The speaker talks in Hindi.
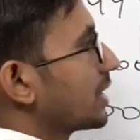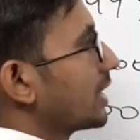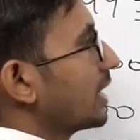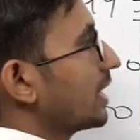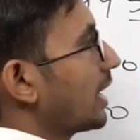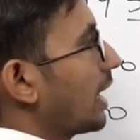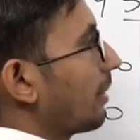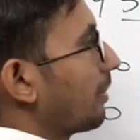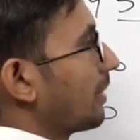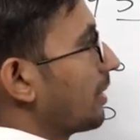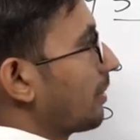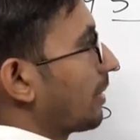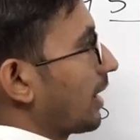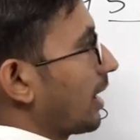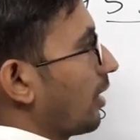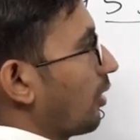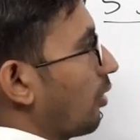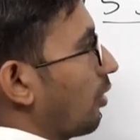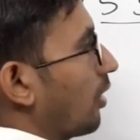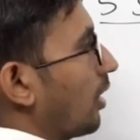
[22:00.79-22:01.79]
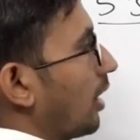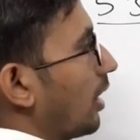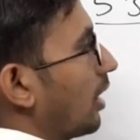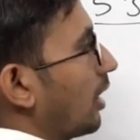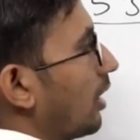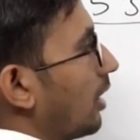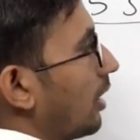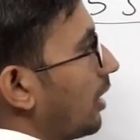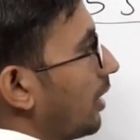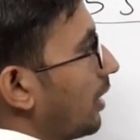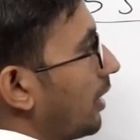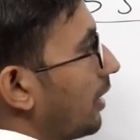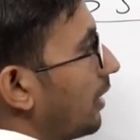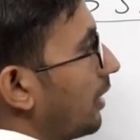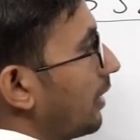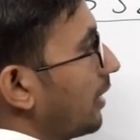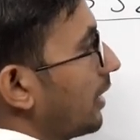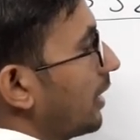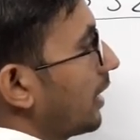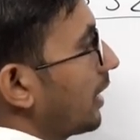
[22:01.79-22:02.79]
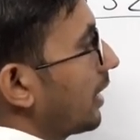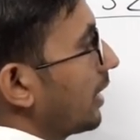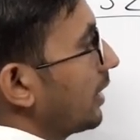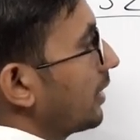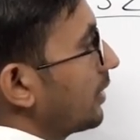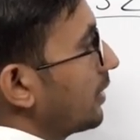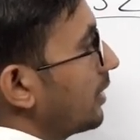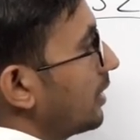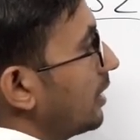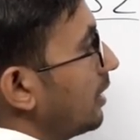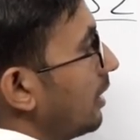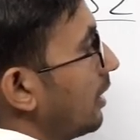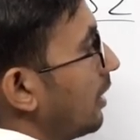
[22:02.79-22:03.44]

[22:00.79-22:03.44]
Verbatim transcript: टेन आपने पढ़ा होगा नियरेस्ट